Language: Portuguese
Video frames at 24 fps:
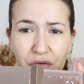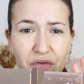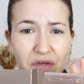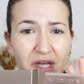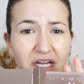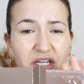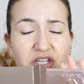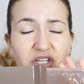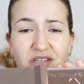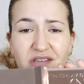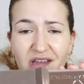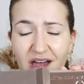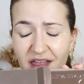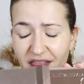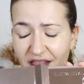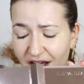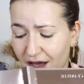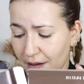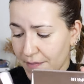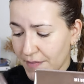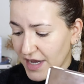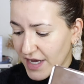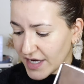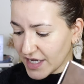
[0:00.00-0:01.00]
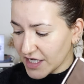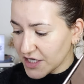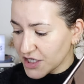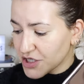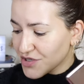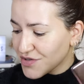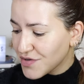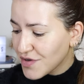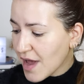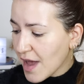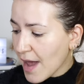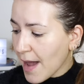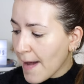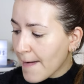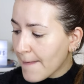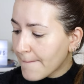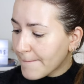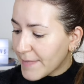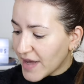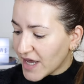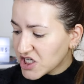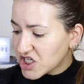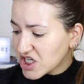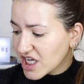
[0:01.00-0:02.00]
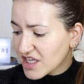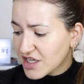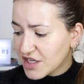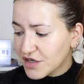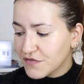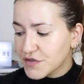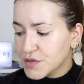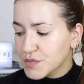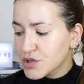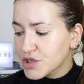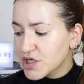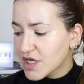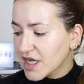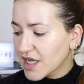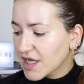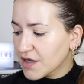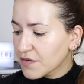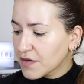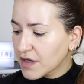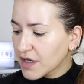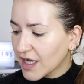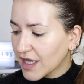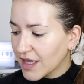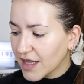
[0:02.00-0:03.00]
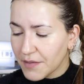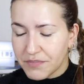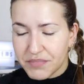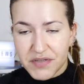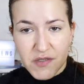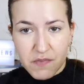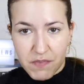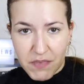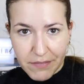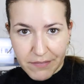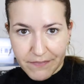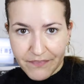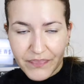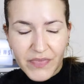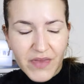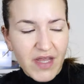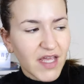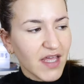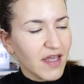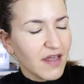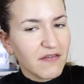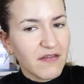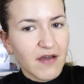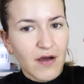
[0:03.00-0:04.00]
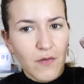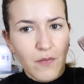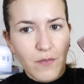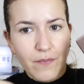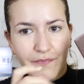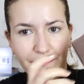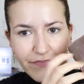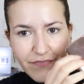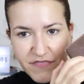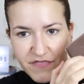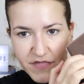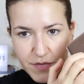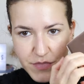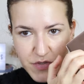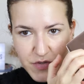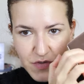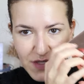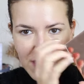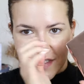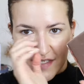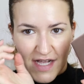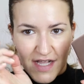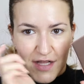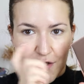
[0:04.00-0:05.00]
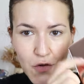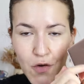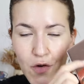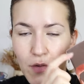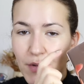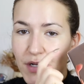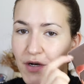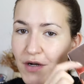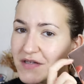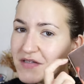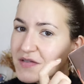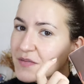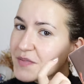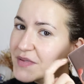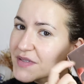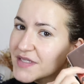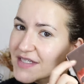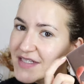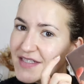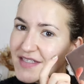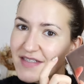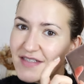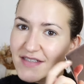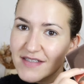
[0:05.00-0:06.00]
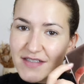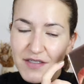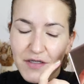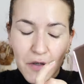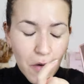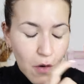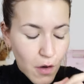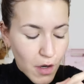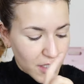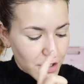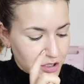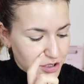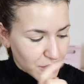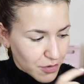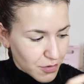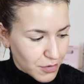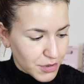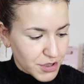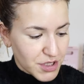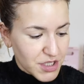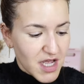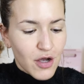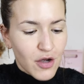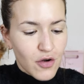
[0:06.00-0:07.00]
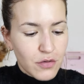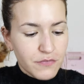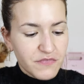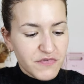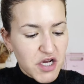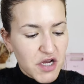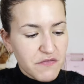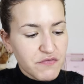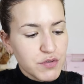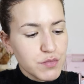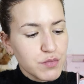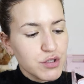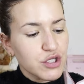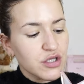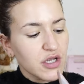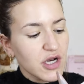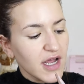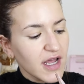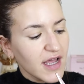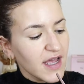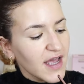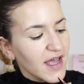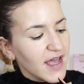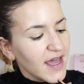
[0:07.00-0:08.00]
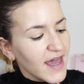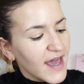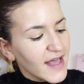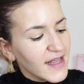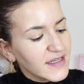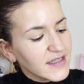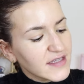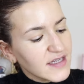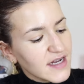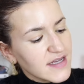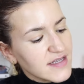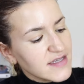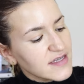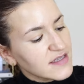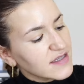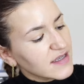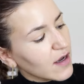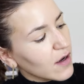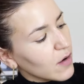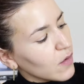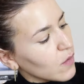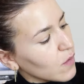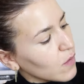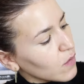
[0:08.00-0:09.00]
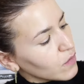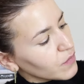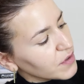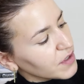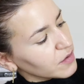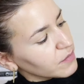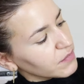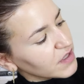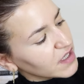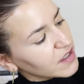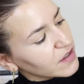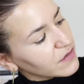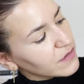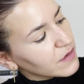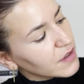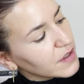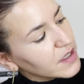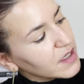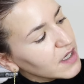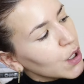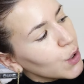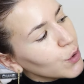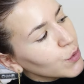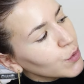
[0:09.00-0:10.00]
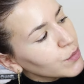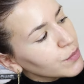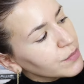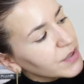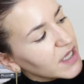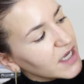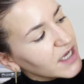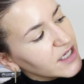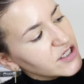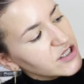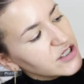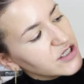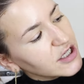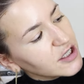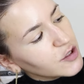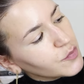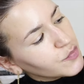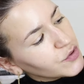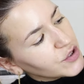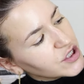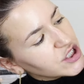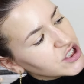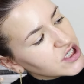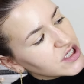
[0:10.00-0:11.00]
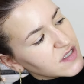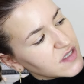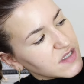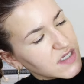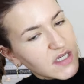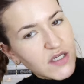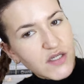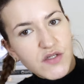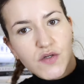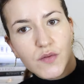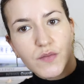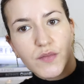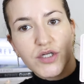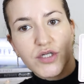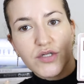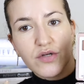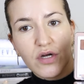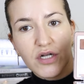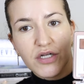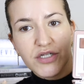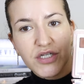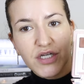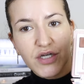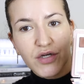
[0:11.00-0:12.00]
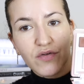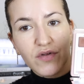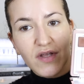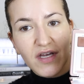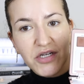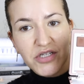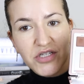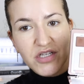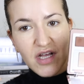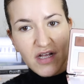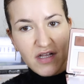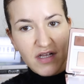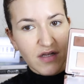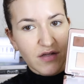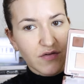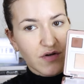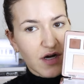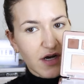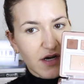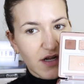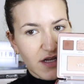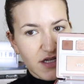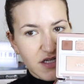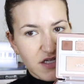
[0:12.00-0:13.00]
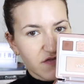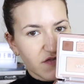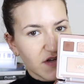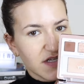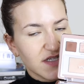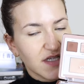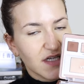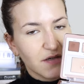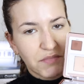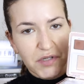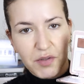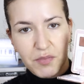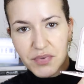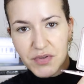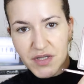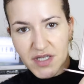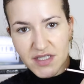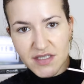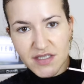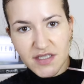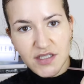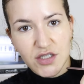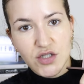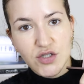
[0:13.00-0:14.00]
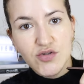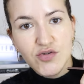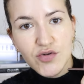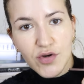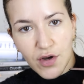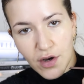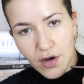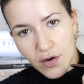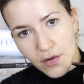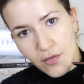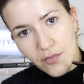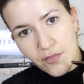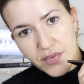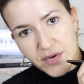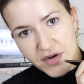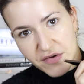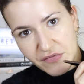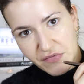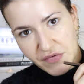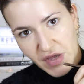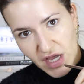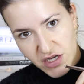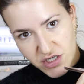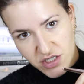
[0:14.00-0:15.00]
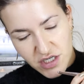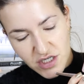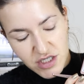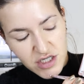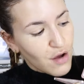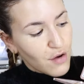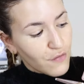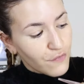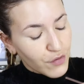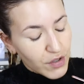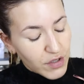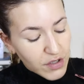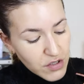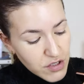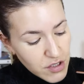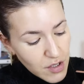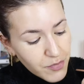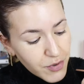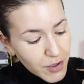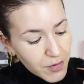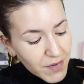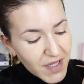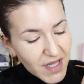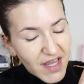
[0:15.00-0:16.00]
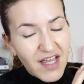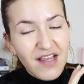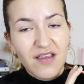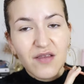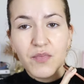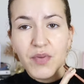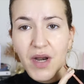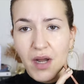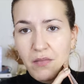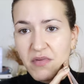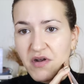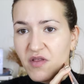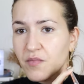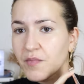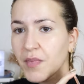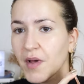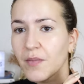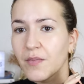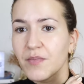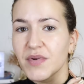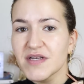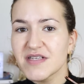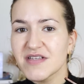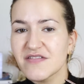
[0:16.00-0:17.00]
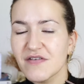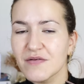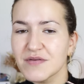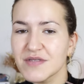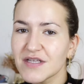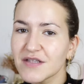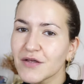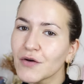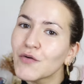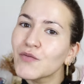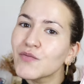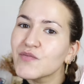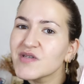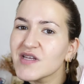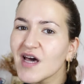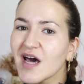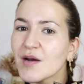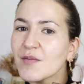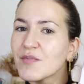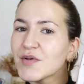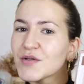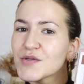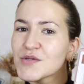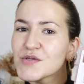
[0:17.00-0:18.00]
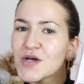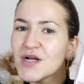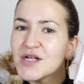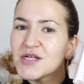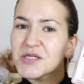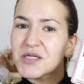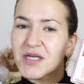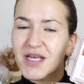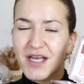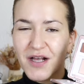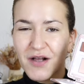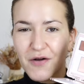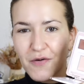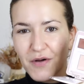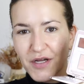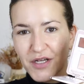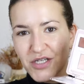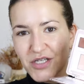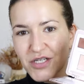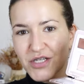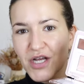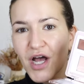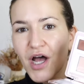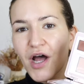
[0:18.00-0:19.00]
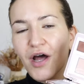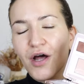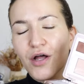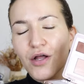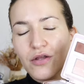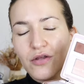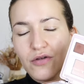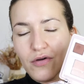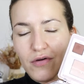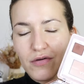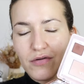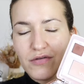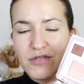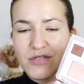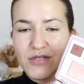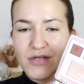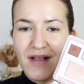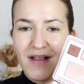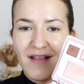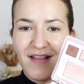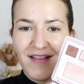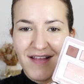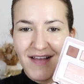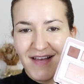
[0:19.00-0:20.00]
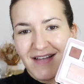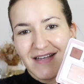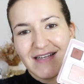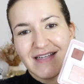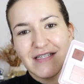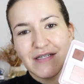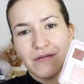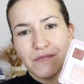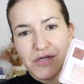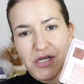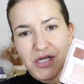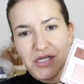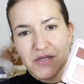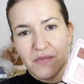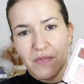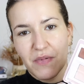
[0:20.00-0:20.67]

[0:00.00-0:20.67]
Eu tenho estado a amar isto, mas ainda não vos mostrei aqui no canal, apercebi-me. E então vamos utilizá-la como a nossa paleta de olhos hoje. Como já vos mostrei, ela traz então um iluminador, um blush e depois 5 sombras de olhos que eu tenho estado a adorar. Isto vai ser a minha paleta to go para viagens. Vou então só pôr um bocadinho de primer de pálpebras e vamos então começar pelos olhos e com estes tons lindíssimos desta